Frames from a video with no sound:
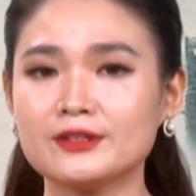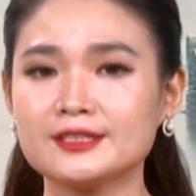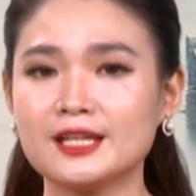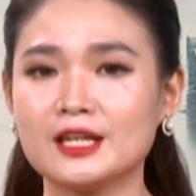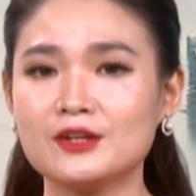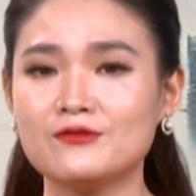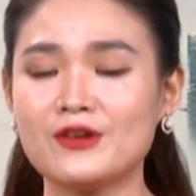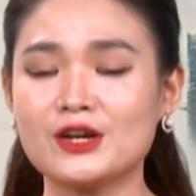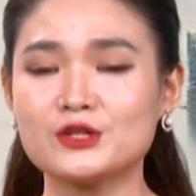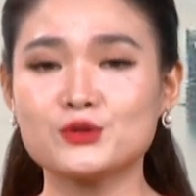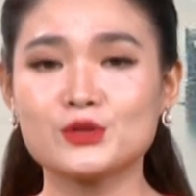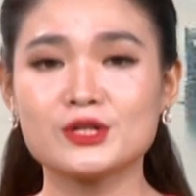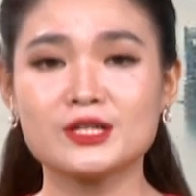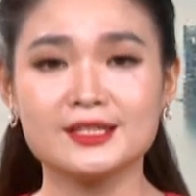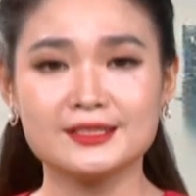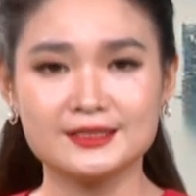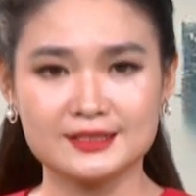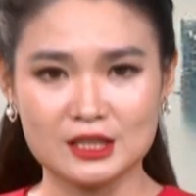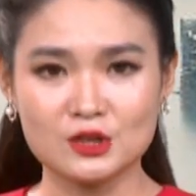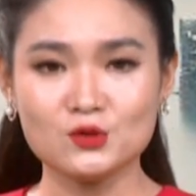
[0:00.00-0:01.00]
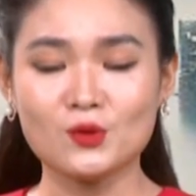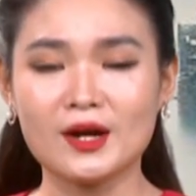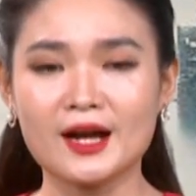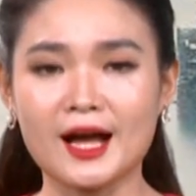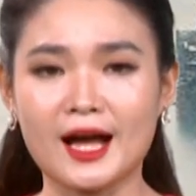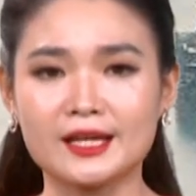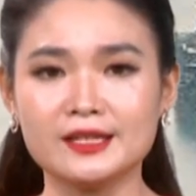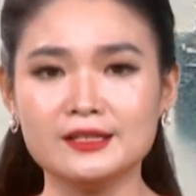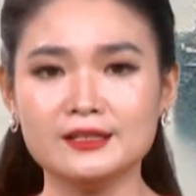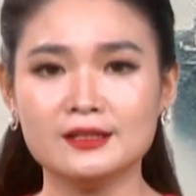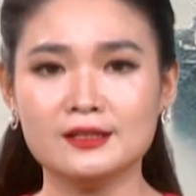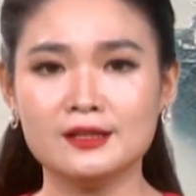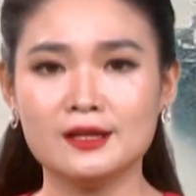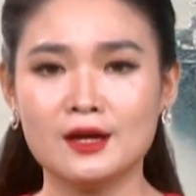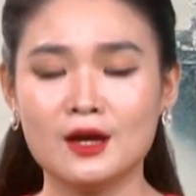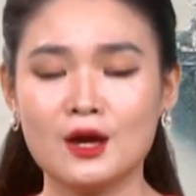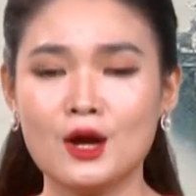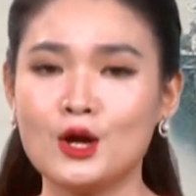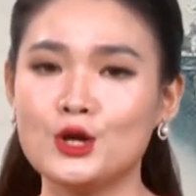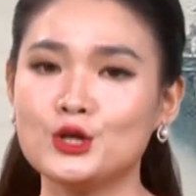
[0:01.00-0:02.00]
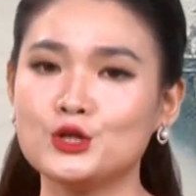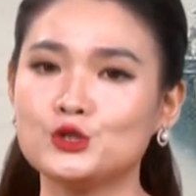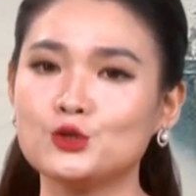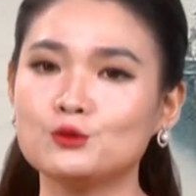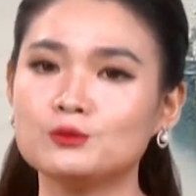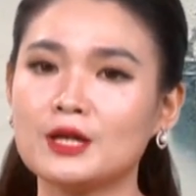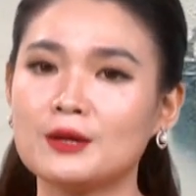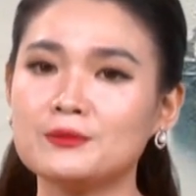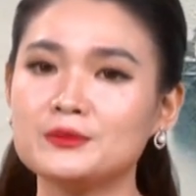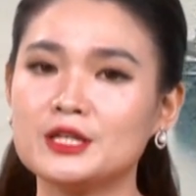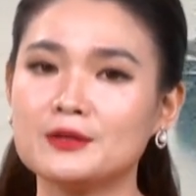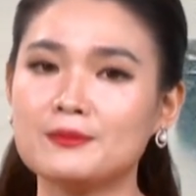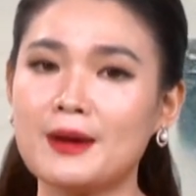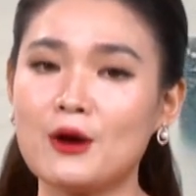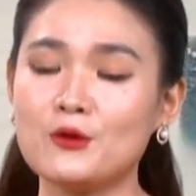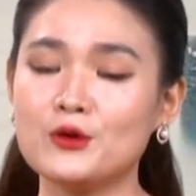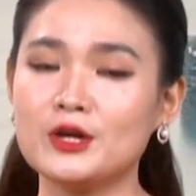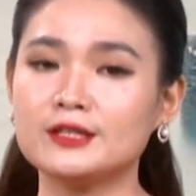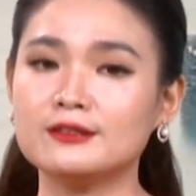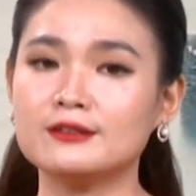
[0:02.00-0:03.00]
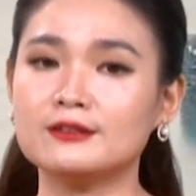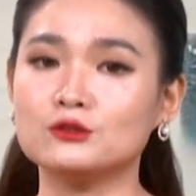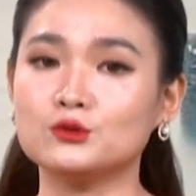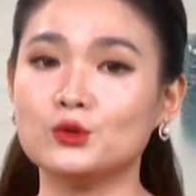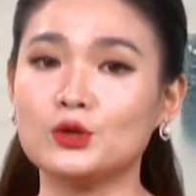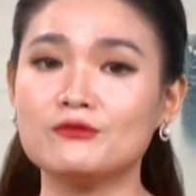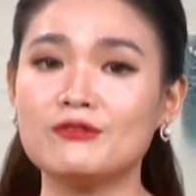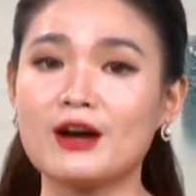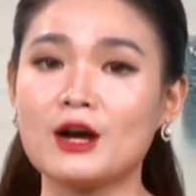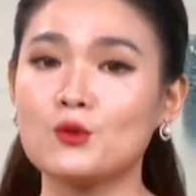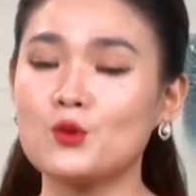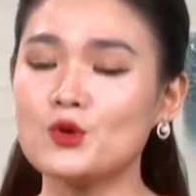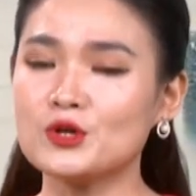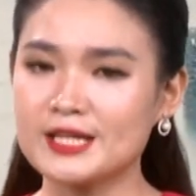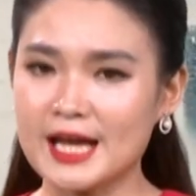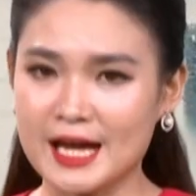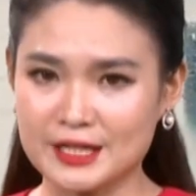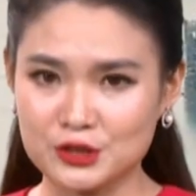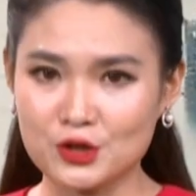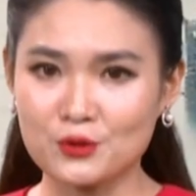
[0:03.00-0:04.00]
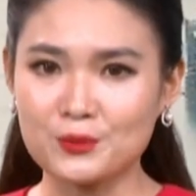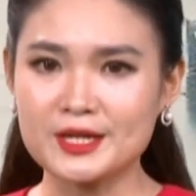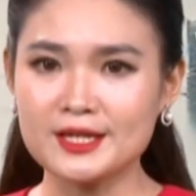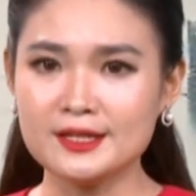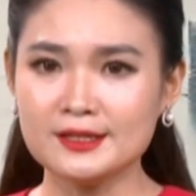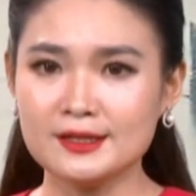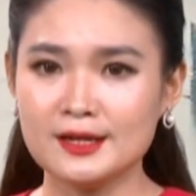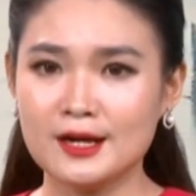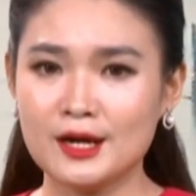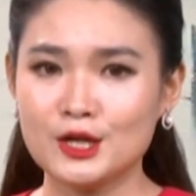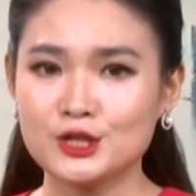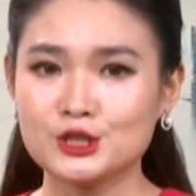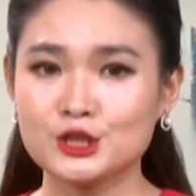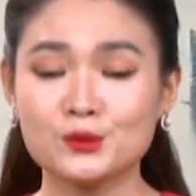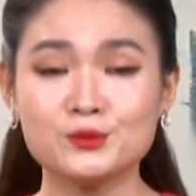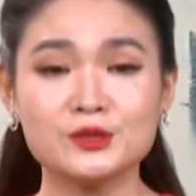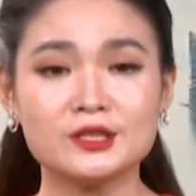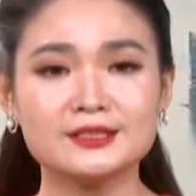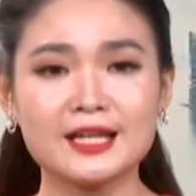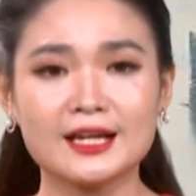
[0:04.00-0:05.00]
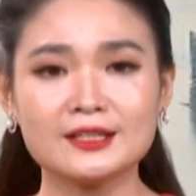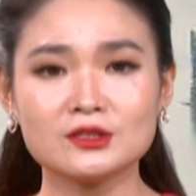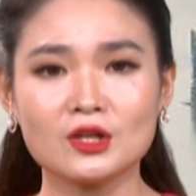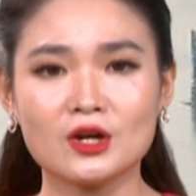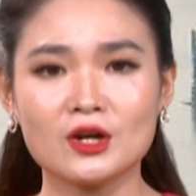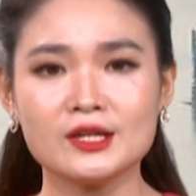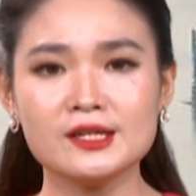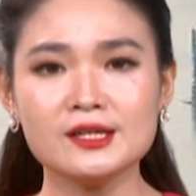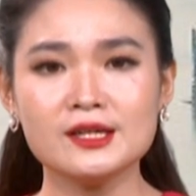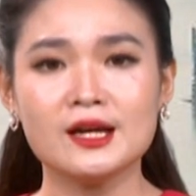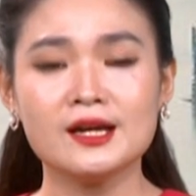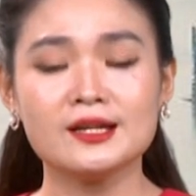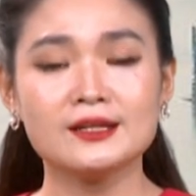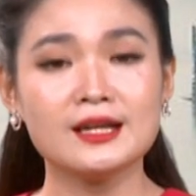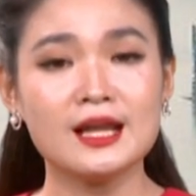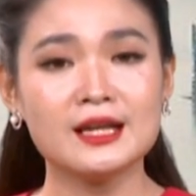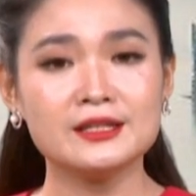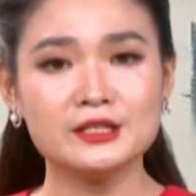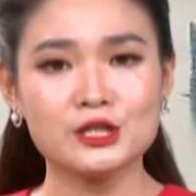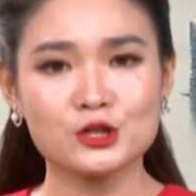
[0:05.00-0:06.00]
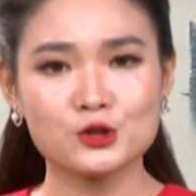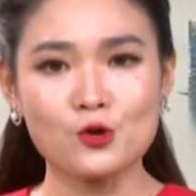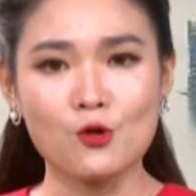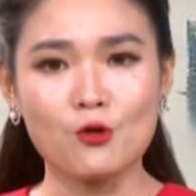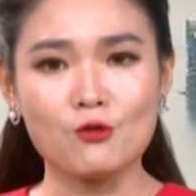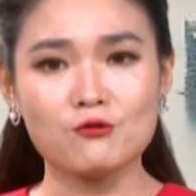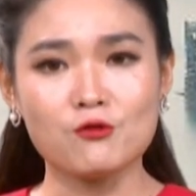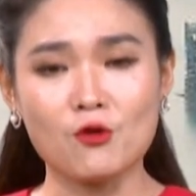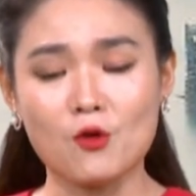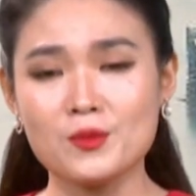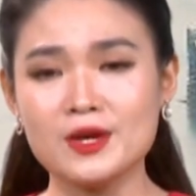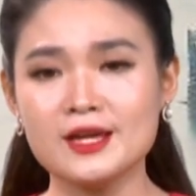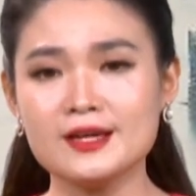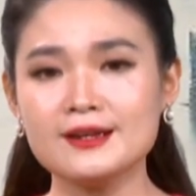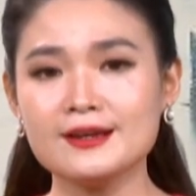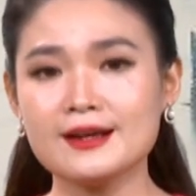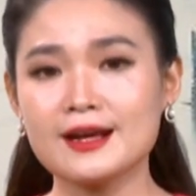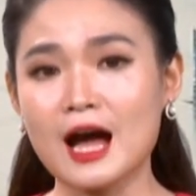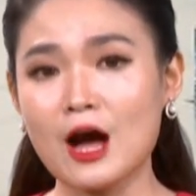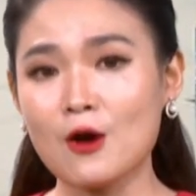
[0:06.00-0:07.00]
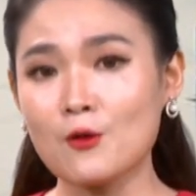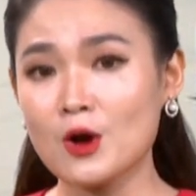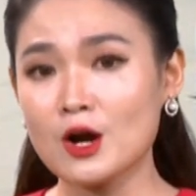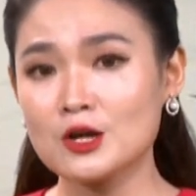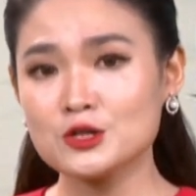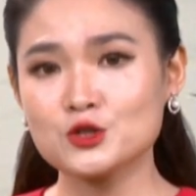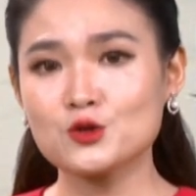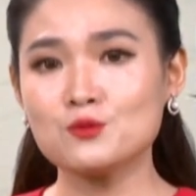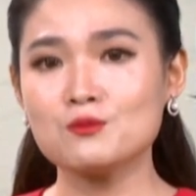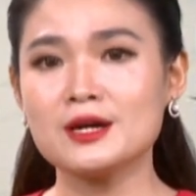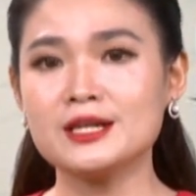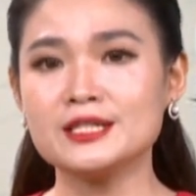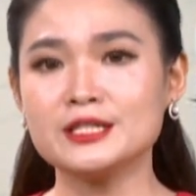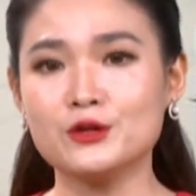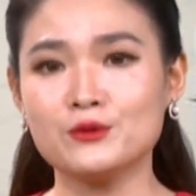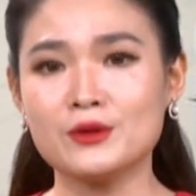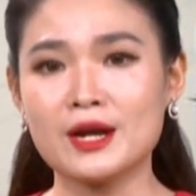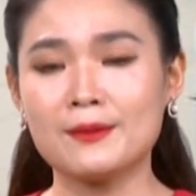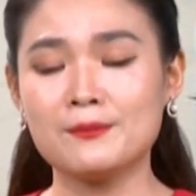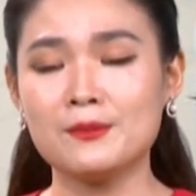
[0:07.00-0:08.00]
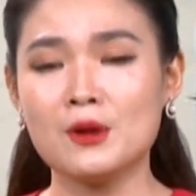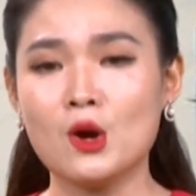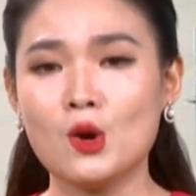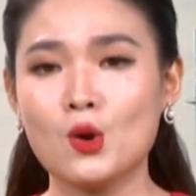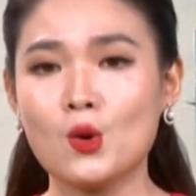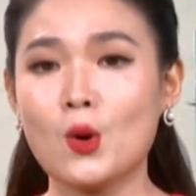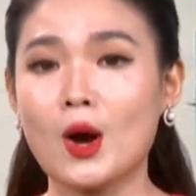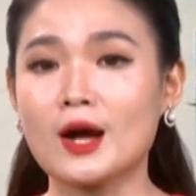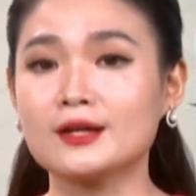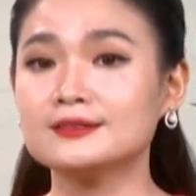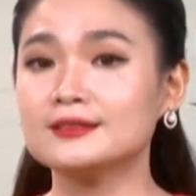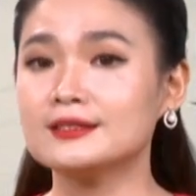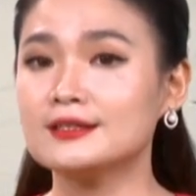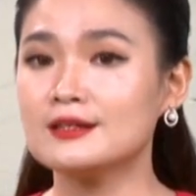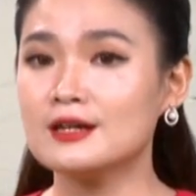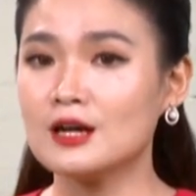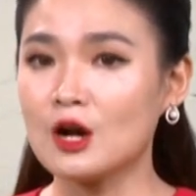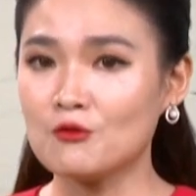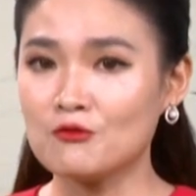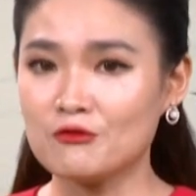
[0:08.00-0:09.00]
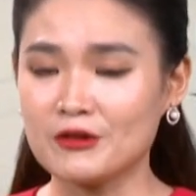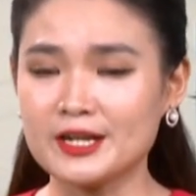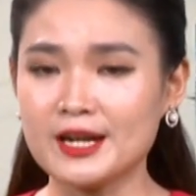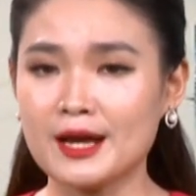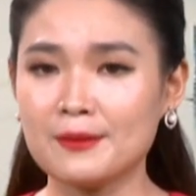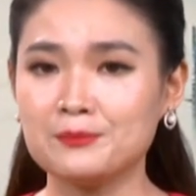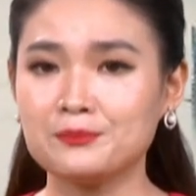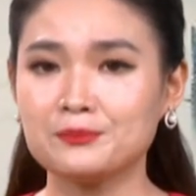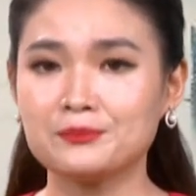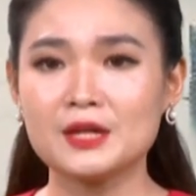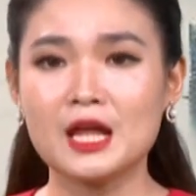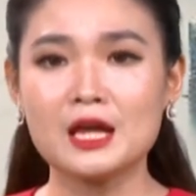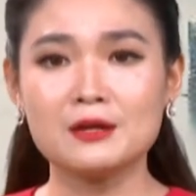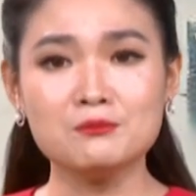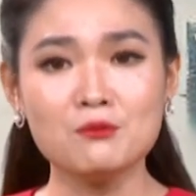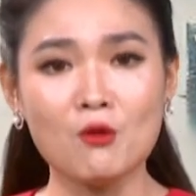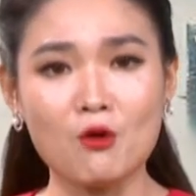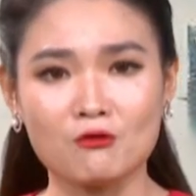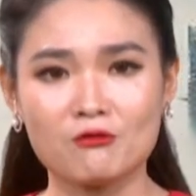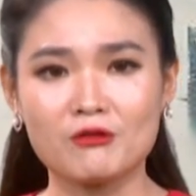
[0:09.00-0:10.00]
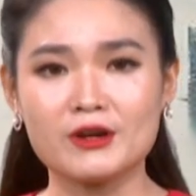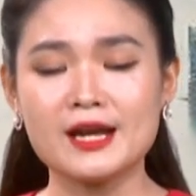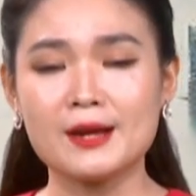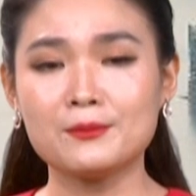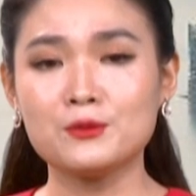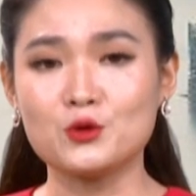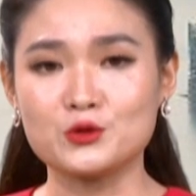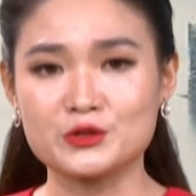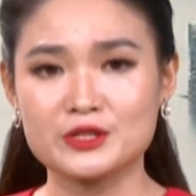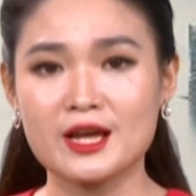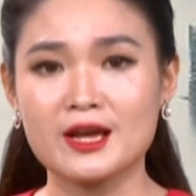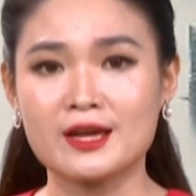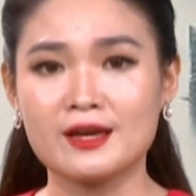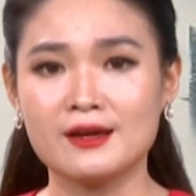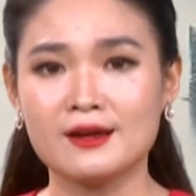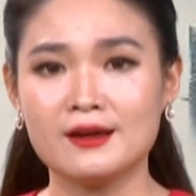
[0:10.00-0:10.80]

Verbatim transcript: Phát thanh và Truyền hình tỉnh Quảng Ngãi. Trung tâm Dự báo Khí tượng Thủy văn Quốc gia cho biết, trong những tháng tới, nền nhiệt độ phổ biến cao hơn trung bình nhiều năm, khoảng từ không phẩy năm đến một phẩy năm độ C.